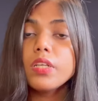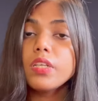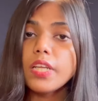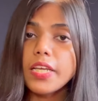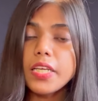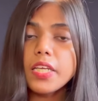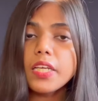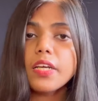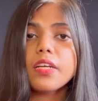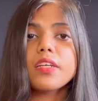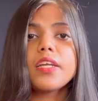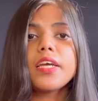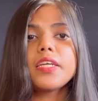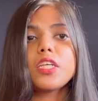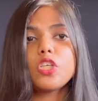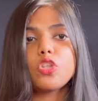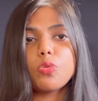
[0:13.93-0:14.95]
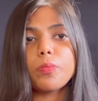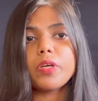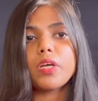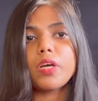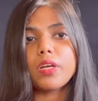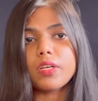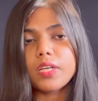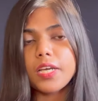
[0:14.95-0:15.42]
नहीं करना है क्या तुम्हें
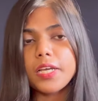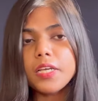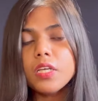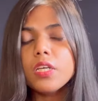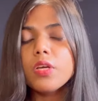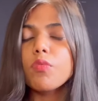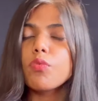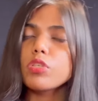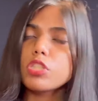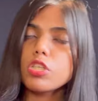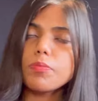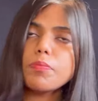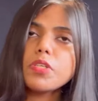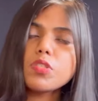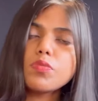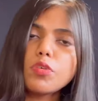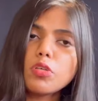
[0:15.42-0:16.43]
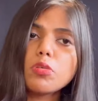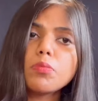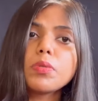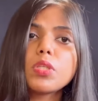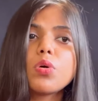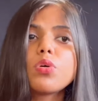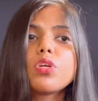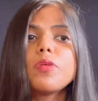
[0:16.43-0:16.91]
करना है वो सब मैं इस वीडियो में
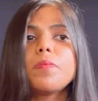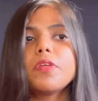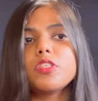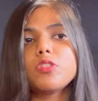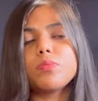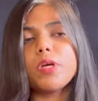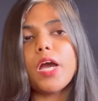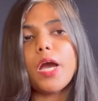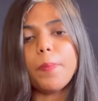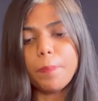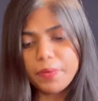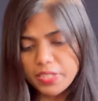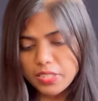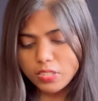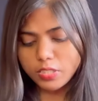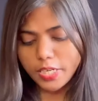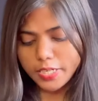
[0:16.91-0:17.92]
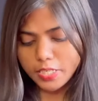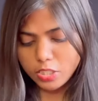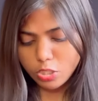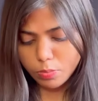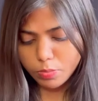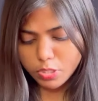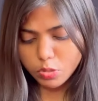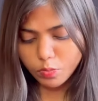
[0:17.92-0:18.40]
बताऊंगी प्लस मैं अपनी
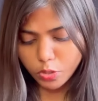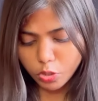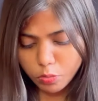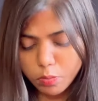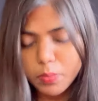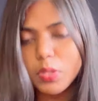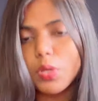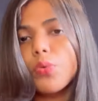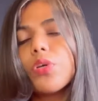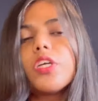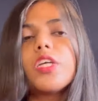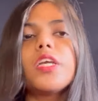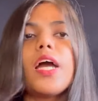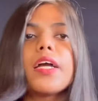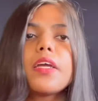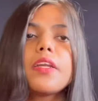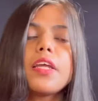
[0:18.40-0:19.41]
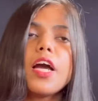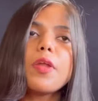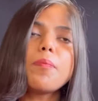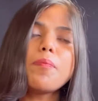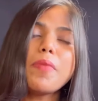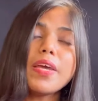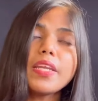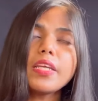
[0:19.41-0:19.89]
स्ट्रेटेजी भी इस वीडियो में बताऊंगी कि आखिरकार
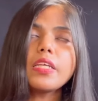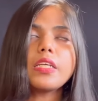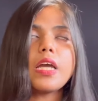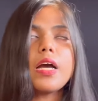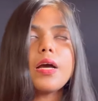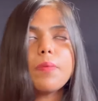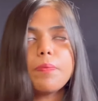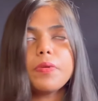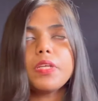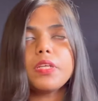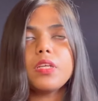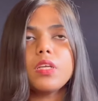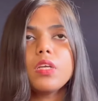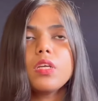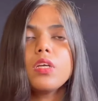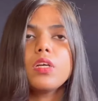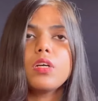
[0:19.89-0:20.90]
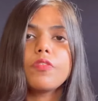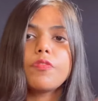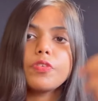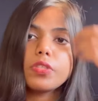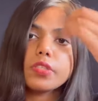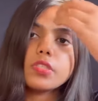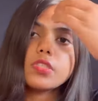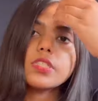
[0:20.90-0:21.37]
मैंने क्या अपनी
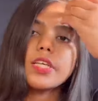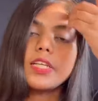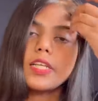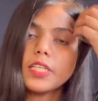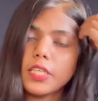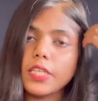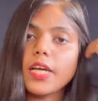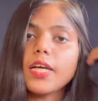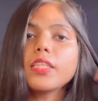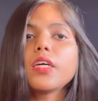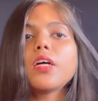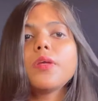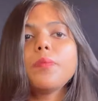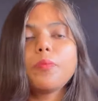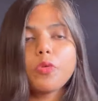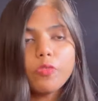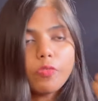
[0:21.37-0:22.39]
फिजिक्स के लिए किया था इम्प्रूव